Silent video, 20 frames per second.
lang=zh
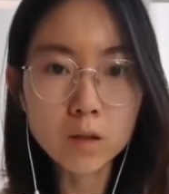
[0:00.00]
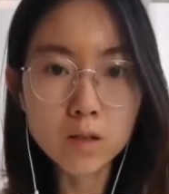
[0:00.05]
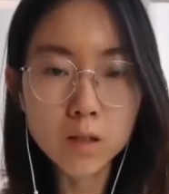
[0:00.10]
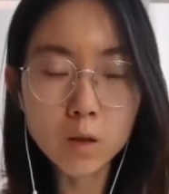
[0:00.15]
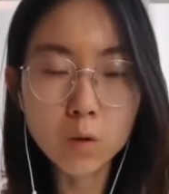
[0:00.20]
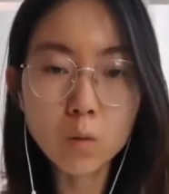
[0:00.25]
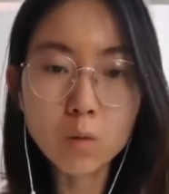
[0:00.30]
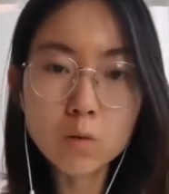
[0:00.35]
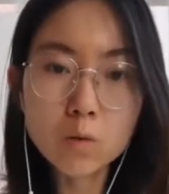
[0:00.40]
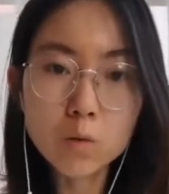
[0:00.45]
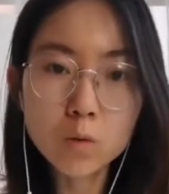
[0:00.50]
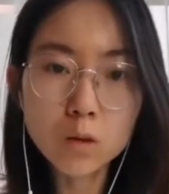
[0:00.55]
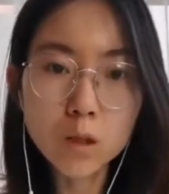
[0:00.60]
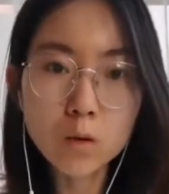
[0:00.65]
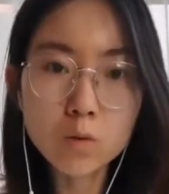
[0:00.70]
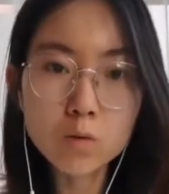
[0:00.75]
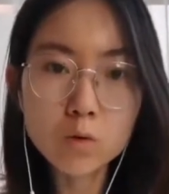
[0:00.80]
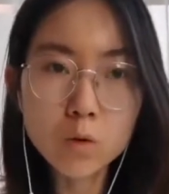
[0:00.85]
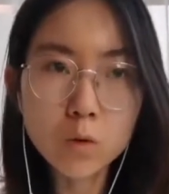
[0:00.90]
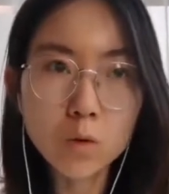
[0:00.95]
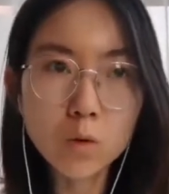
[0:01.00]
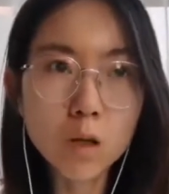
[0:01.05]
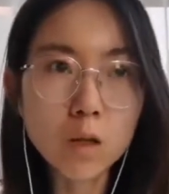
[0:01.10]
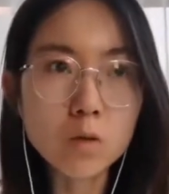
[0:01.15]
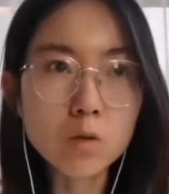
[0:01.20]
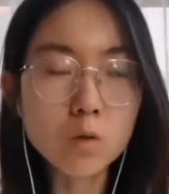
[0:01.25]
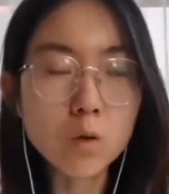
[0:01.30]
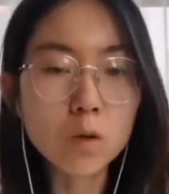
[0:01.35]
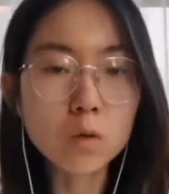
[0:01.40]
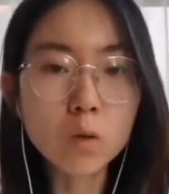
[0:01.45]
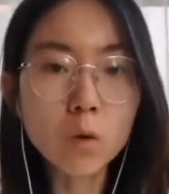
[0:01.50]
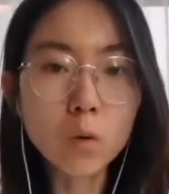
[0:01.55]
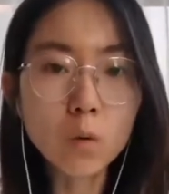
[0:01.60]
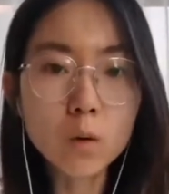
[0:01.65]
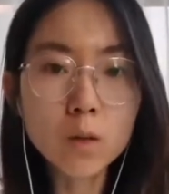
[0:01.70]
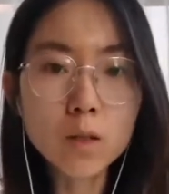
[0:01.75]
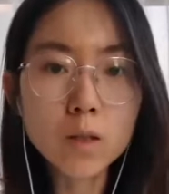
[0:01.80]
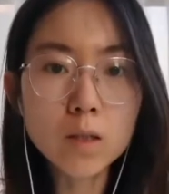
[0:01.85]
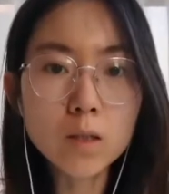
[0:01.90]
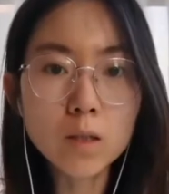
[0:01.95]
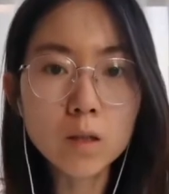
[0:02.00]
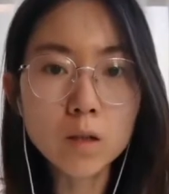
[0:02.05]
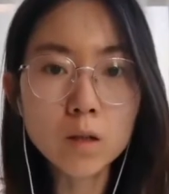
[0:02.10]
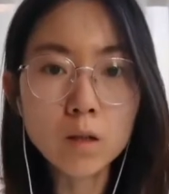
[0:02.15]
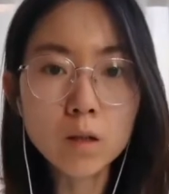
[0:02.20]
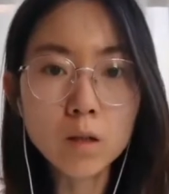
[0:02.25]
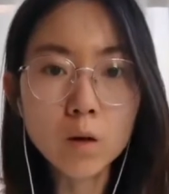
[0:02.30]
在工作当中很重要的会议，